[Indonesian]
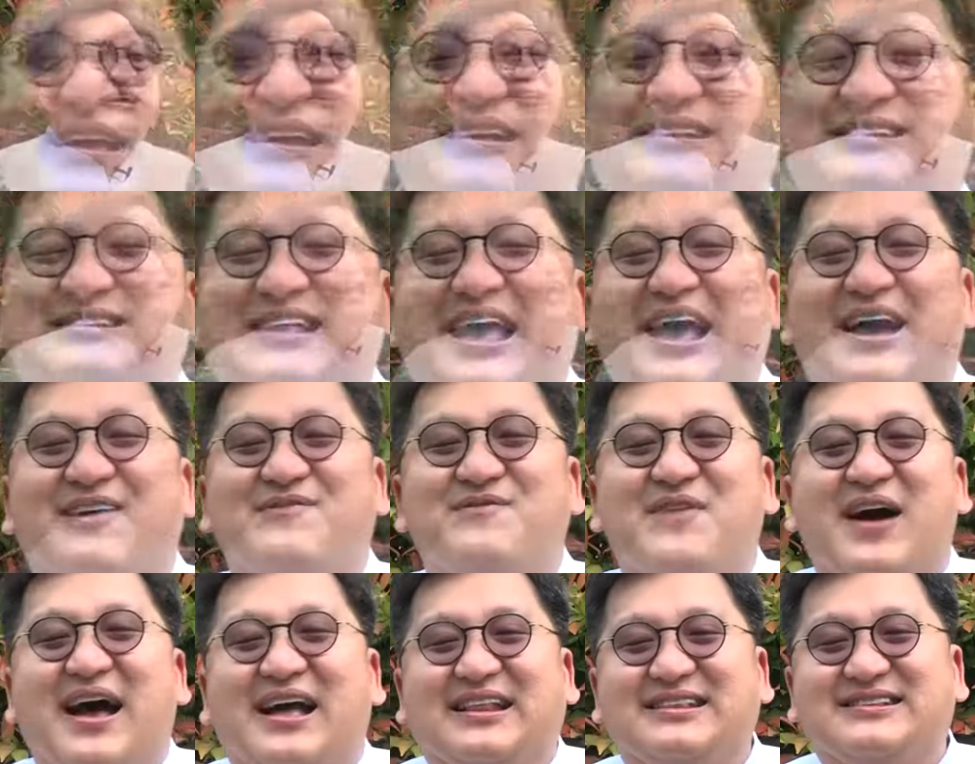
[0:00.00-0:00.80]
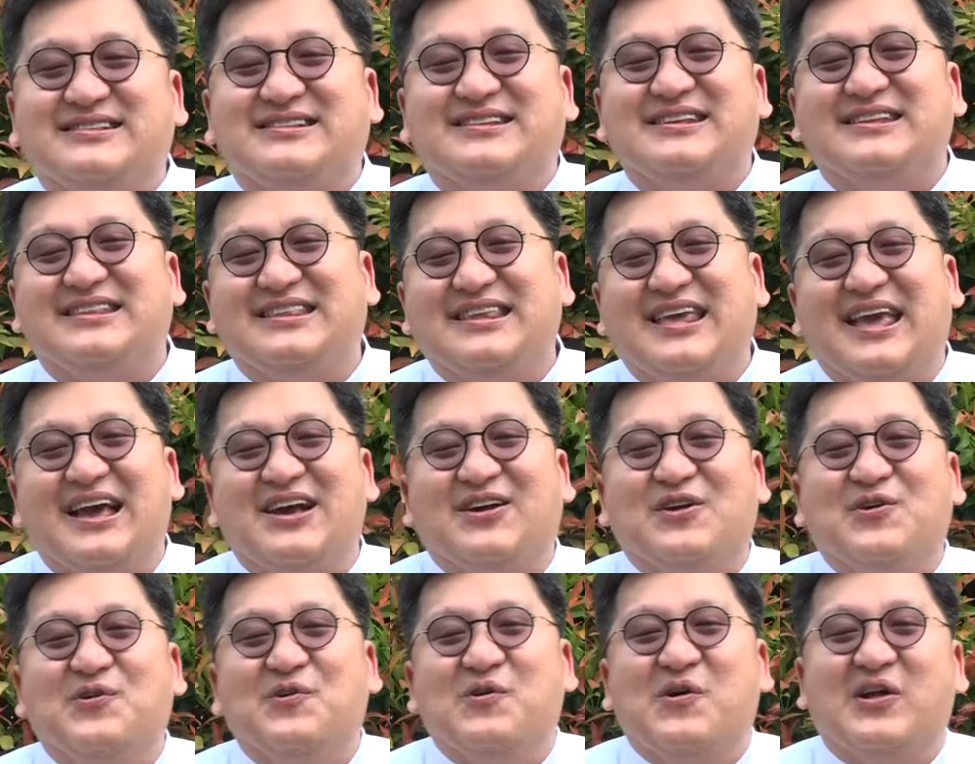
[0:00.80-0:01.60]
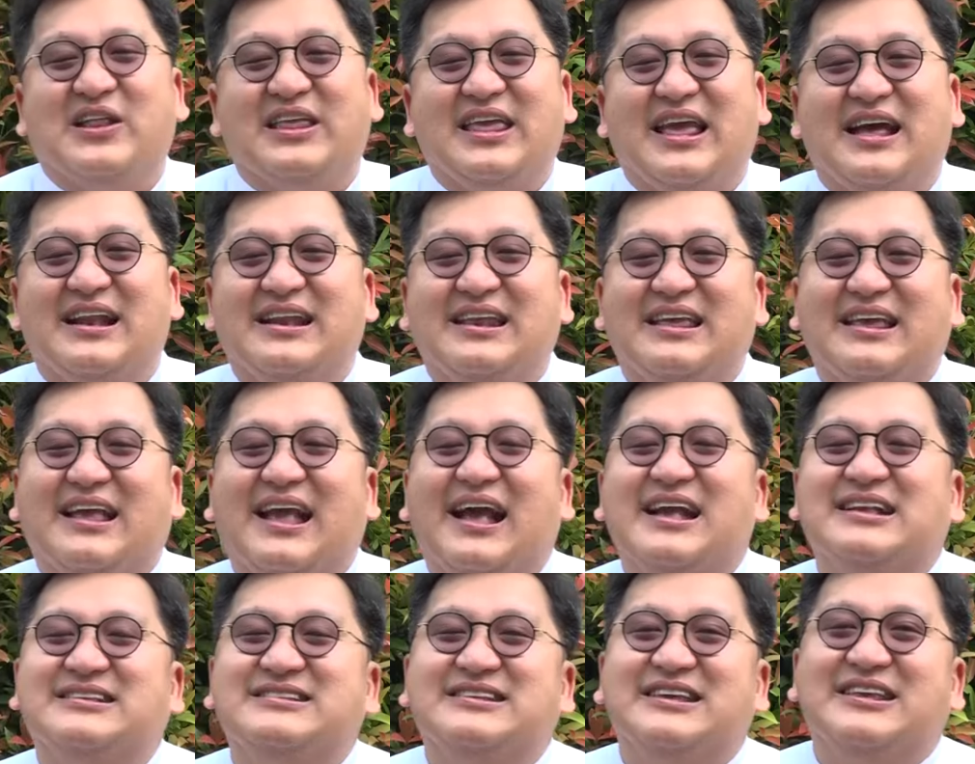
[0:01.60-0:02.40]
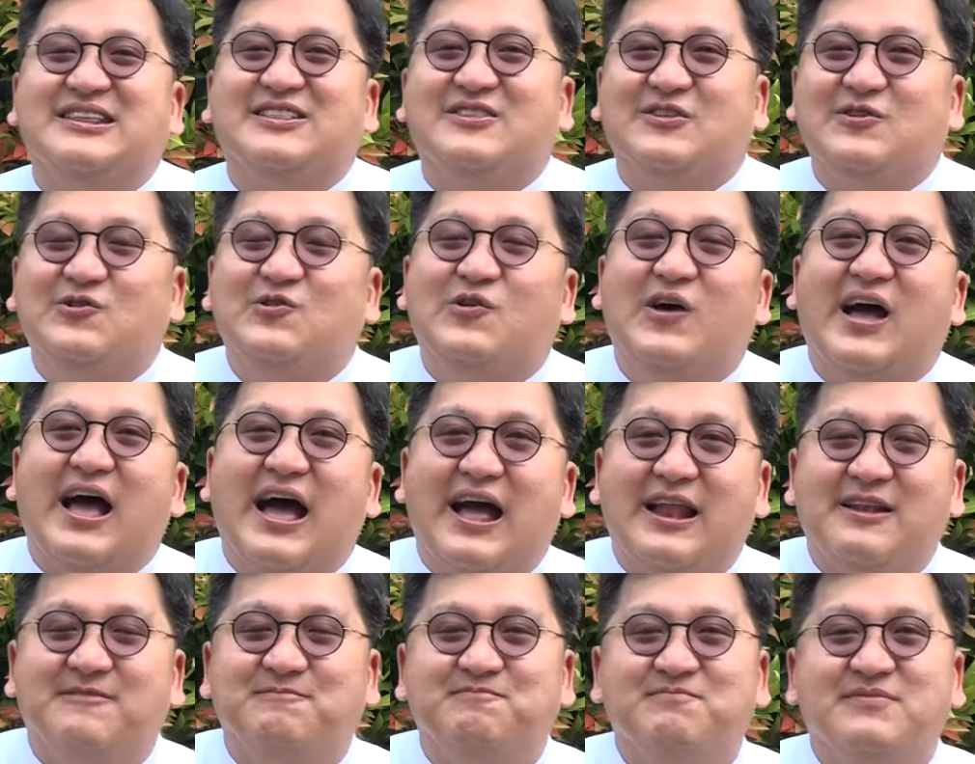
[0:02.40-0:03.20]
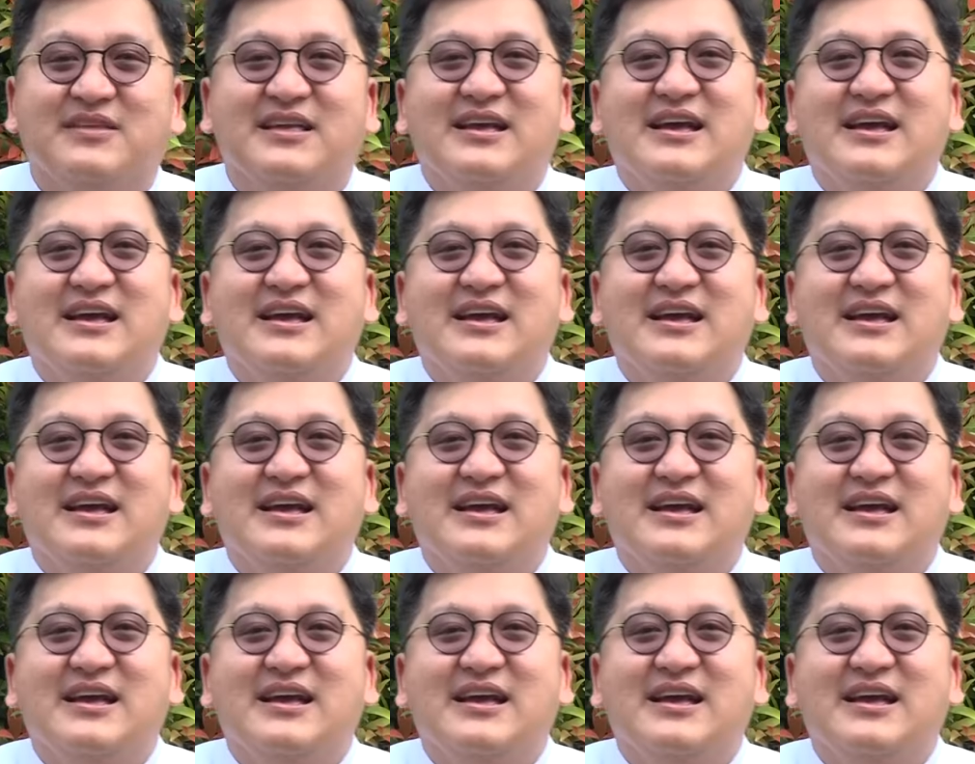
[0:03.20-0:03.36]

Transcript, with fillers: Sahabat setia Gowor yang dikasih Tuhan,